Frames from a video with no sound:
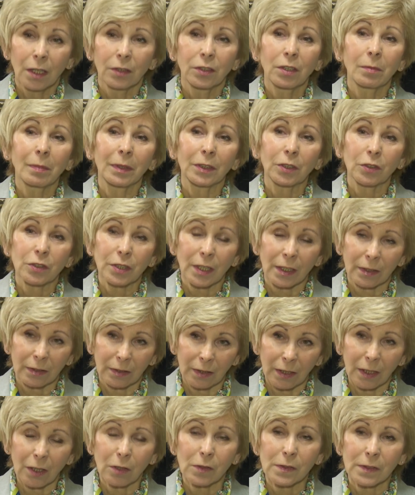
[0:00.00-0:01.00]
Nie ma to
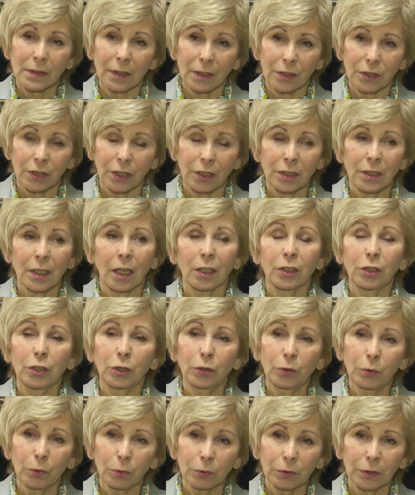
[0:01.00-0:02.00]
żadnego znaczenia. I
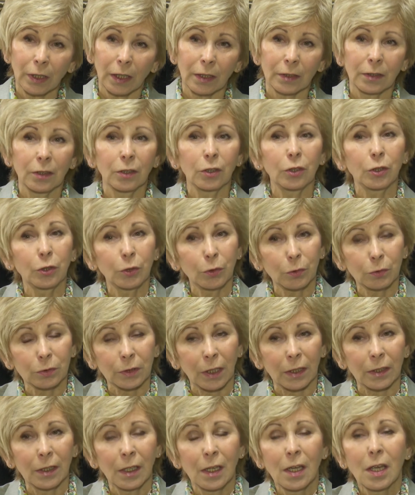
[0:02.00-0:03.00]
tutaj, i
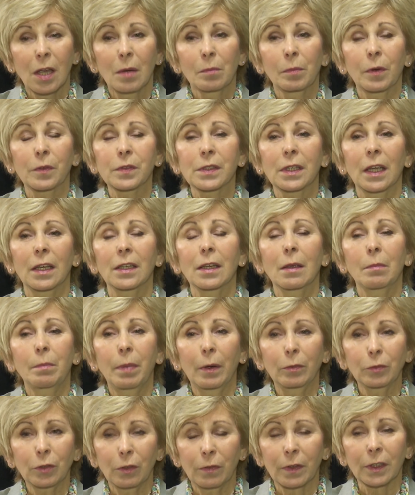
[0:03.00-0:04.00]
tutaj powstaje
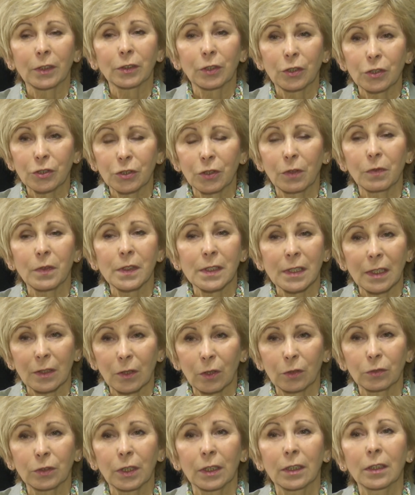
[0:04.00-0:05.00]
pełnowartościowy
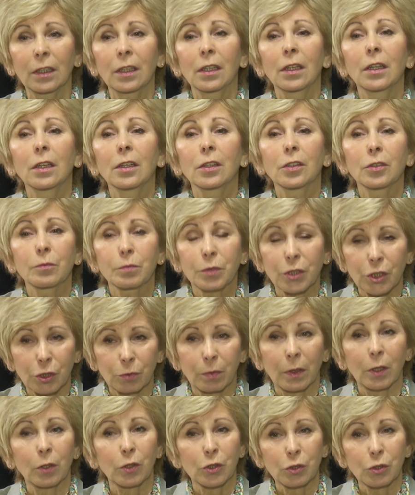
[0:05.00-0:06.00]
zarodek przyszłego